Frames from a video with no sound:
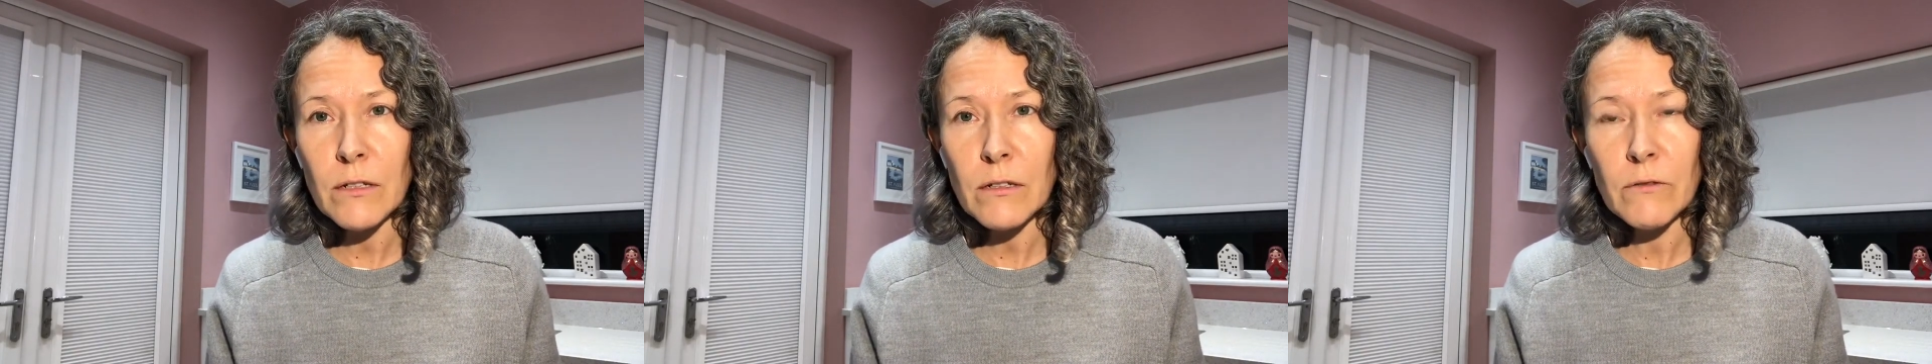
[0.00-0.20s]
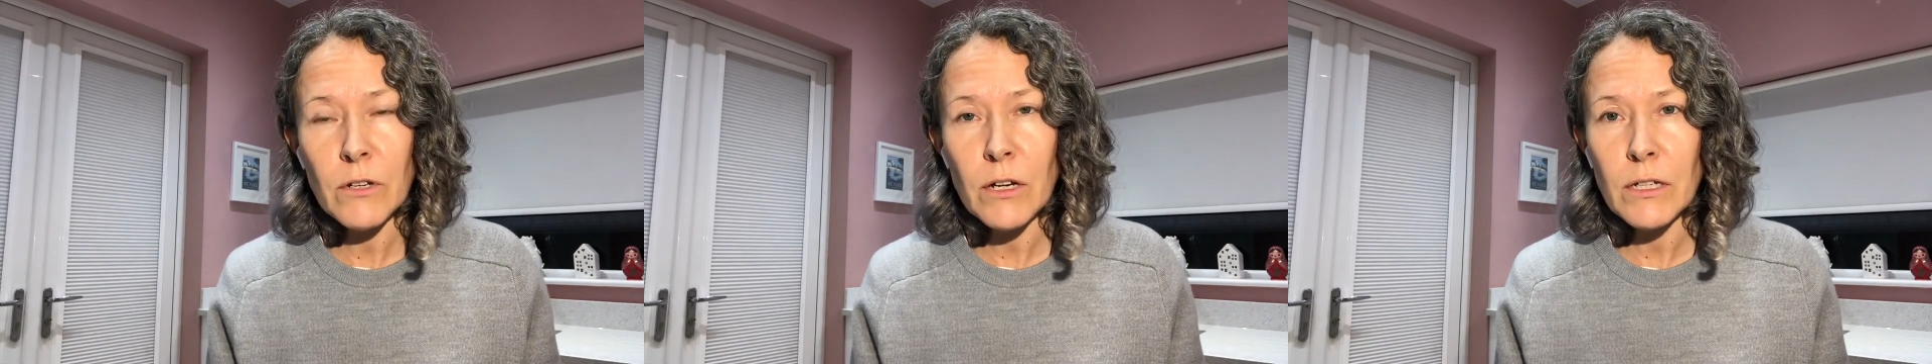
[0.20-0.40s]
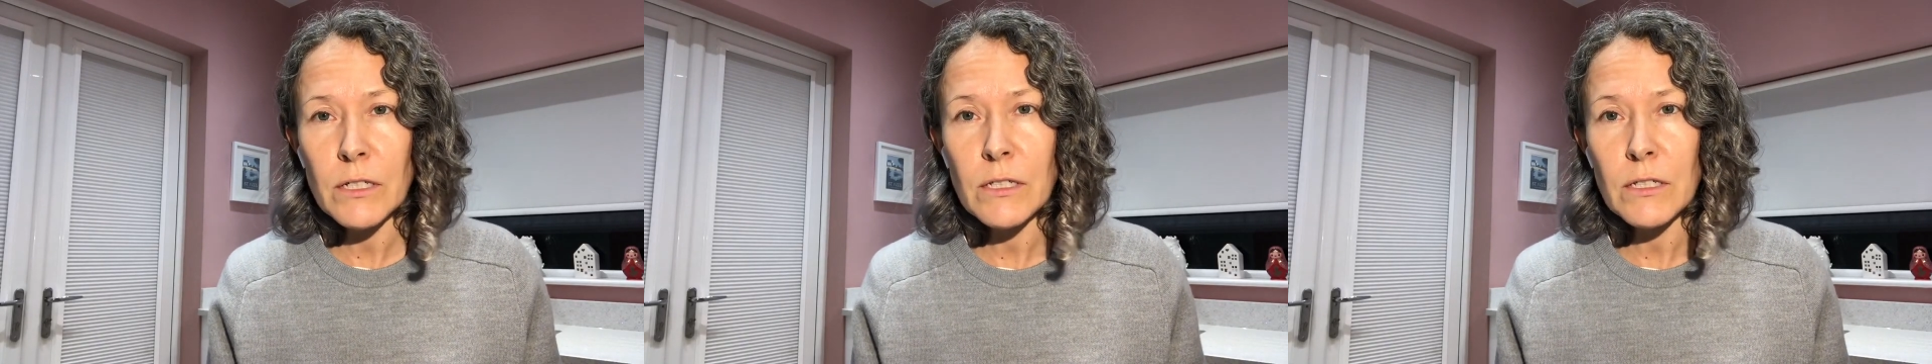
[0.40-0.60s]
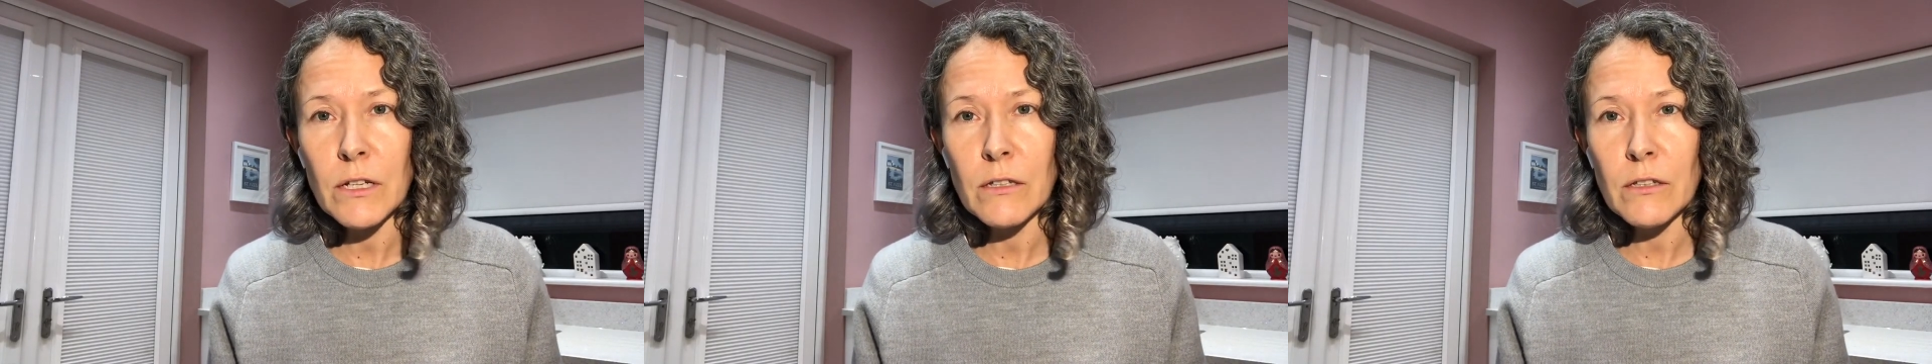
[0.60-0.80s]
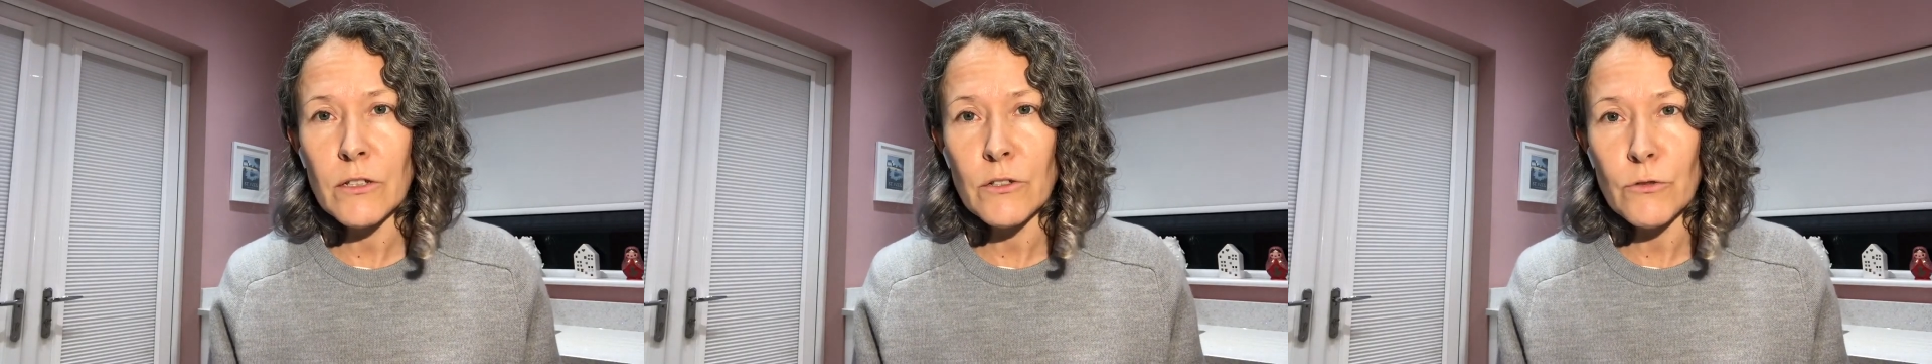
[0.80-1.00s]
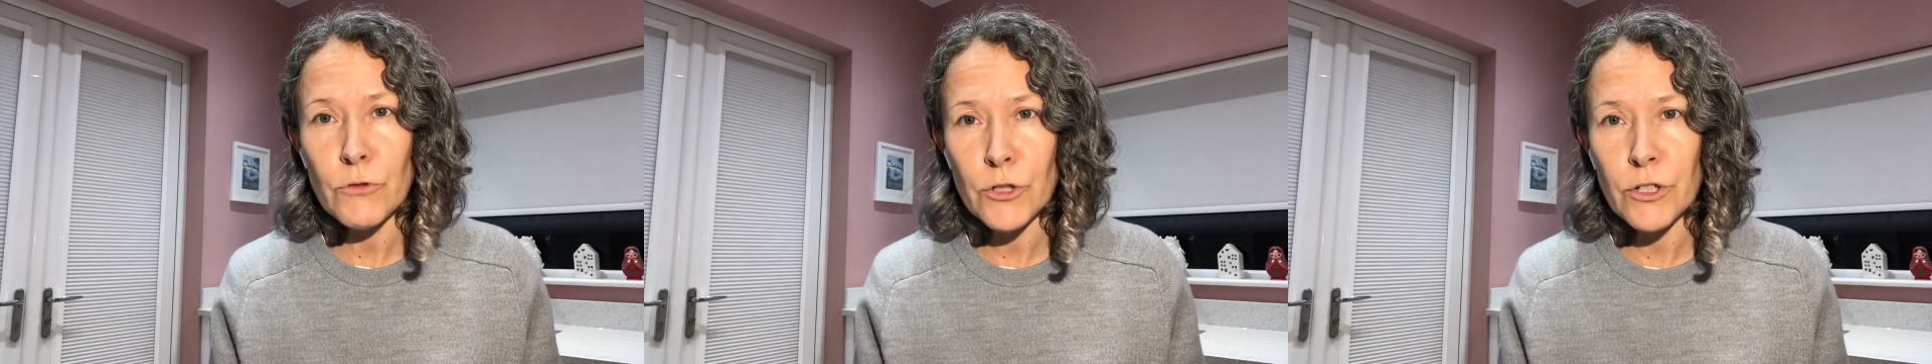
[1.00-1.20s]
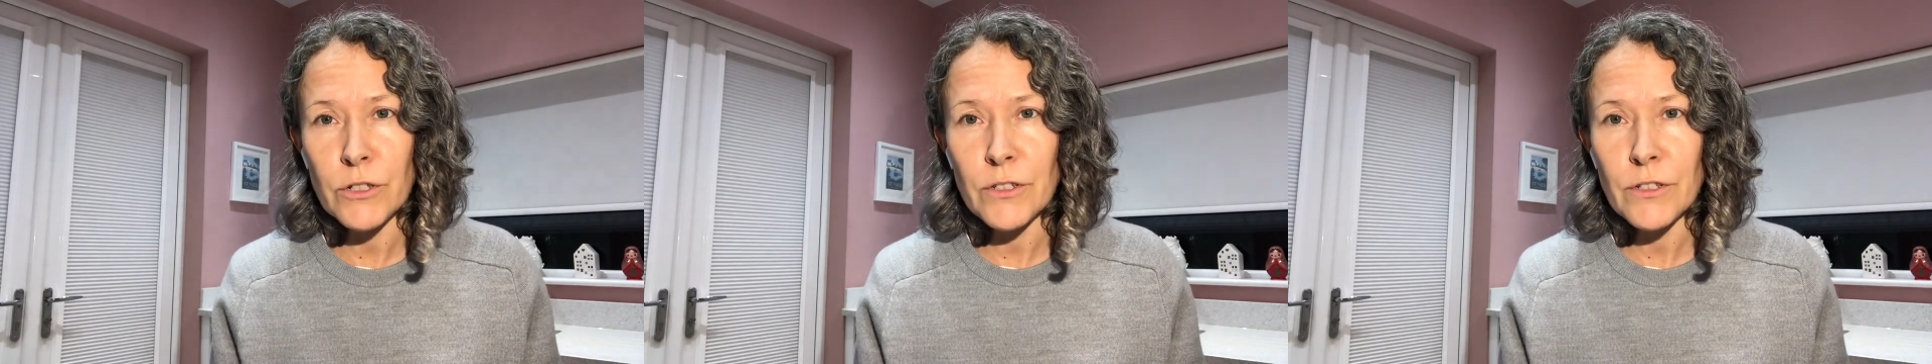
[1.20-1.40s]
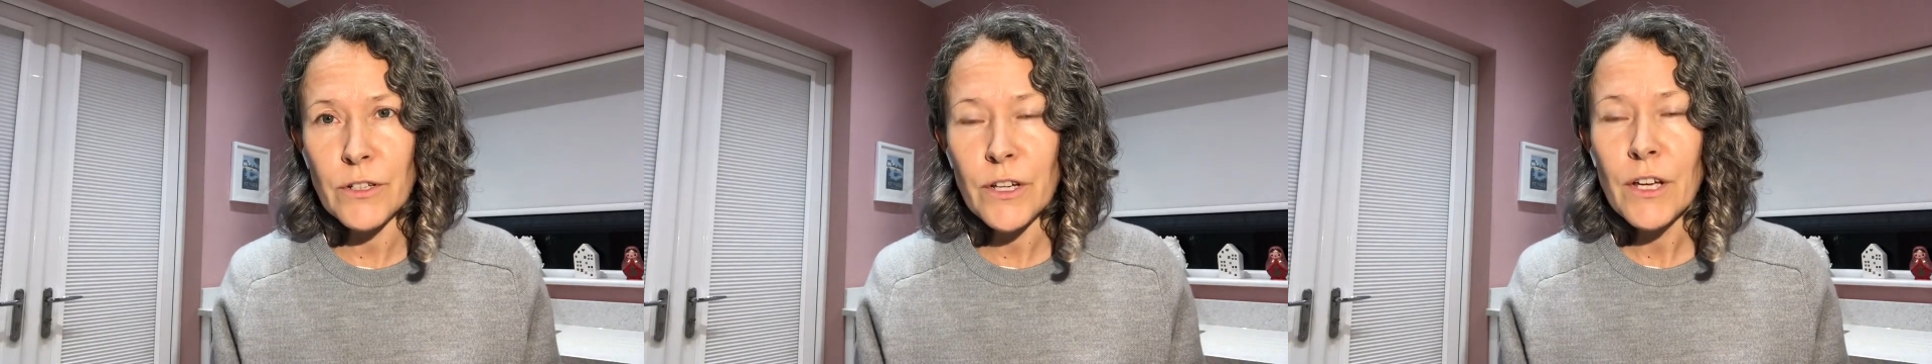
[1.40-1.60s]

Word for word: и вы хотите это изучить.